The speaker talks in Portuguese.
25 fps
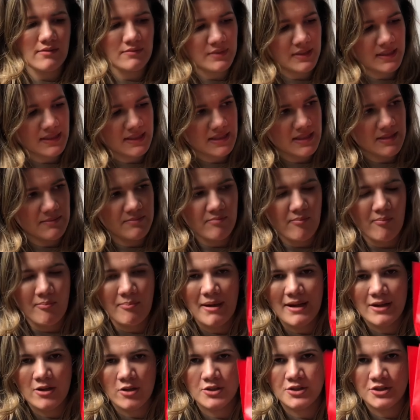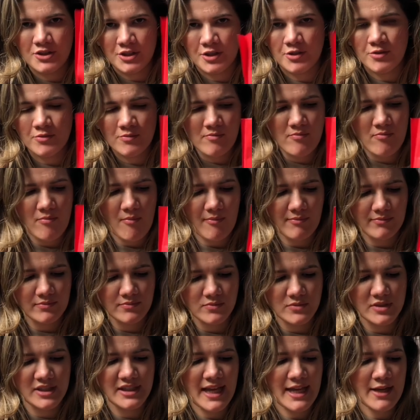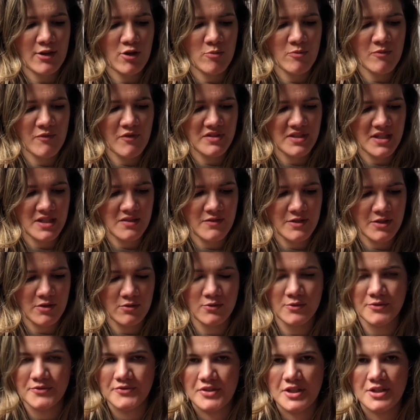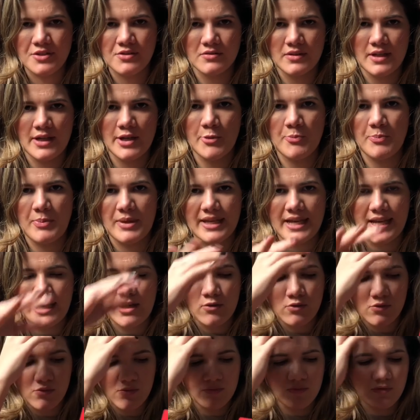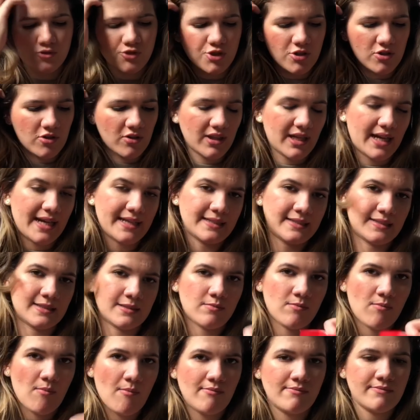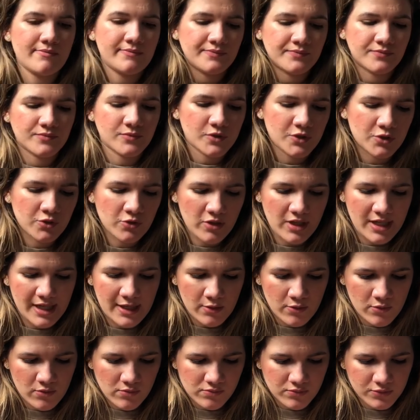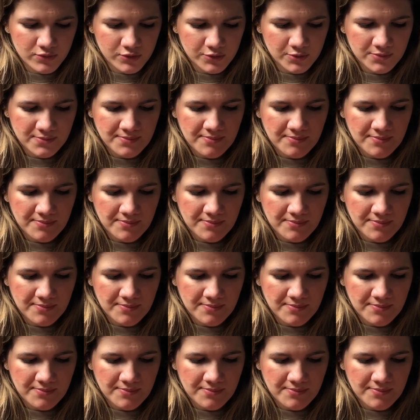nesse pacotinho. E daí, como vocês viram no vídeo, né, eu peguei alguns chocolates. Escolhi alguns.